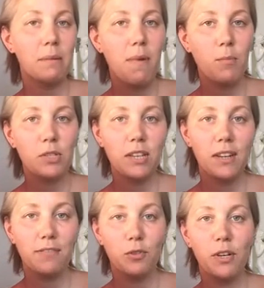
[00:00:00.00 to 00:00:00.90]
man muss dann
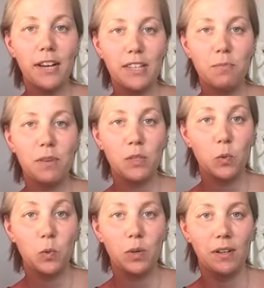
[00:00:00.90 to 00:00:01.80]
ja vorher erstmal
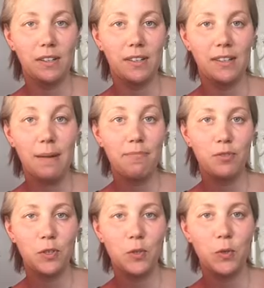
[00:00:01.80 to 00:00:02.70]
so äh,
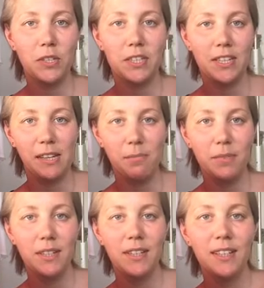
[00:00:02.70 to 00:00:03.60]
Abführzeug nehmen,